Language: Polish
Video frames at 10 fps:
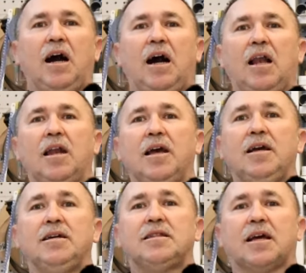Ale
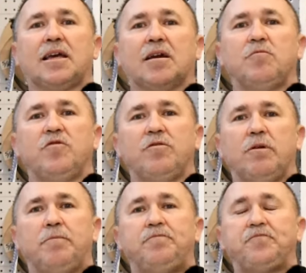tak jak mówiłem,